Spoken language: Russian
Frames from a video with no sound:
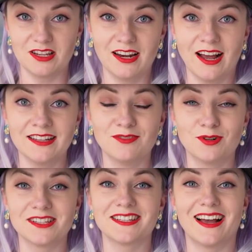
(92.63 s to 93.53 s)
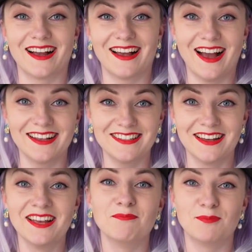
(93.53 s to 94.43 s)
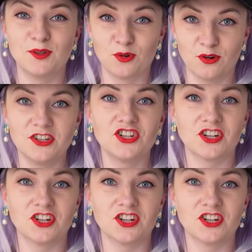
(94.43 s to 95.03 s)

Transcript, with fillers: не Надя у нас, а Гадя Петрович